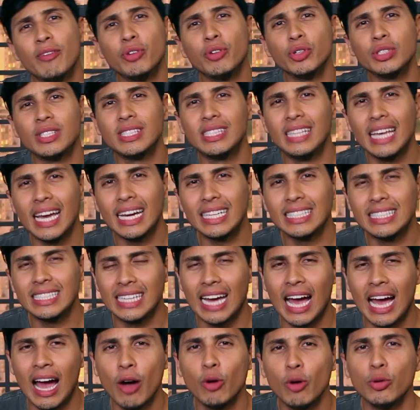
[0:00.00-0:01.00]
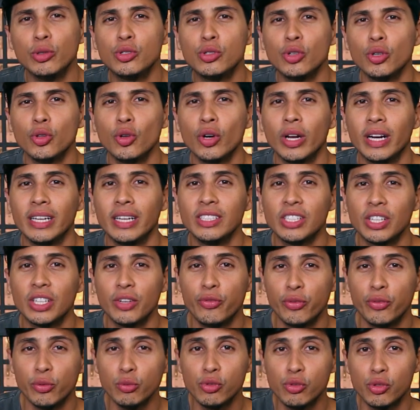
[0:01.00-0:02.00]
você achar o desodorante
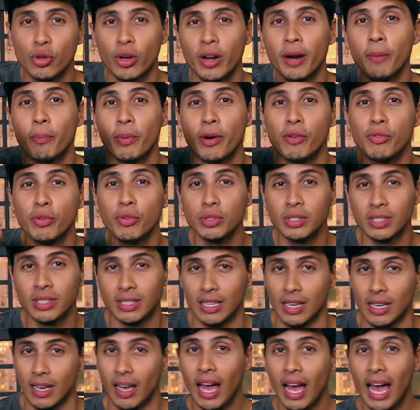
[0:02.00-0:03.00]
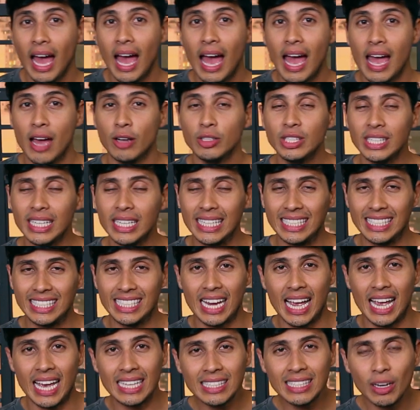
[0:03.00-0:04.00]
que funciona para você. É o
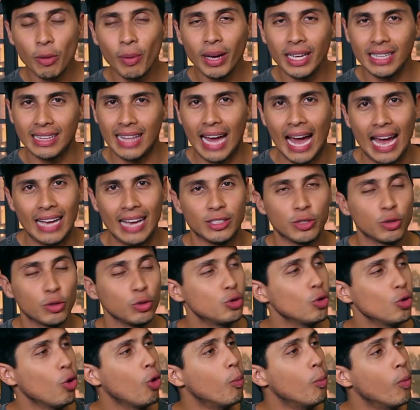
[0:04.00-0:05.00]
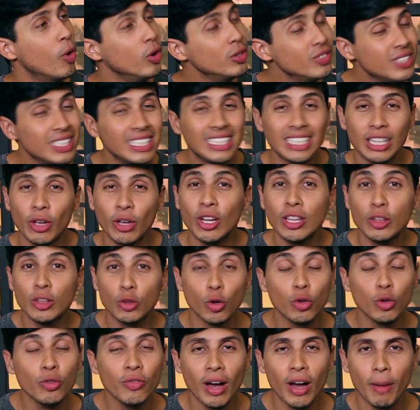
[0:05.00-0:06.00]
seguinte, essa é uma idade que os hormônios estão a
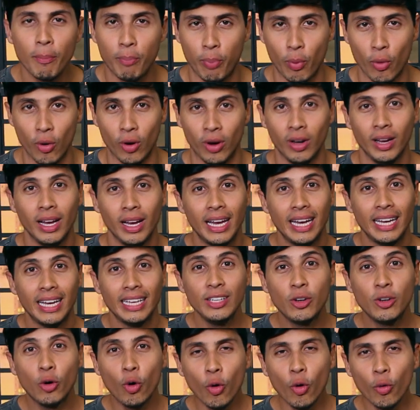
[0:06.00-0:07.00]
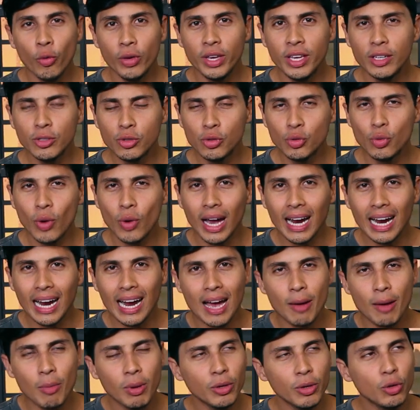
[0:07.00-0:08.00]
todo vapor. E com isso
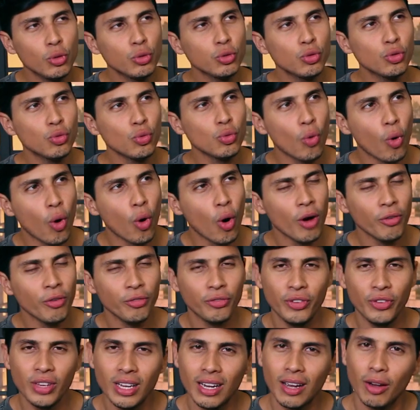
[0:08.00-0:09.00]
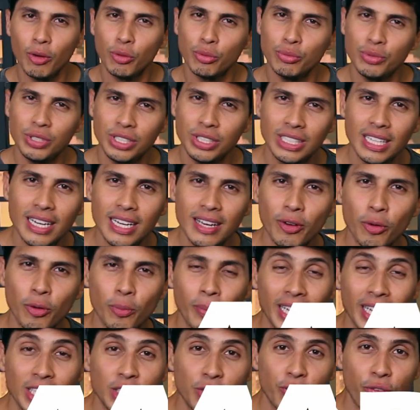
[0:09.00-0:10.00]
acaba que o suor fica com um cheiro
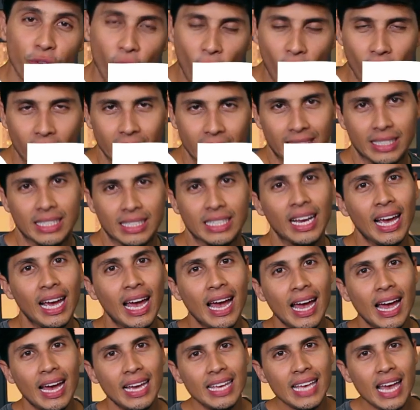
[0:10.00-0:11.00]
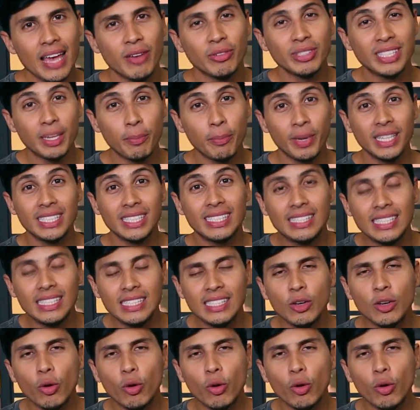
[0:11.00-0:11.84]
mais forte. E aí você precisa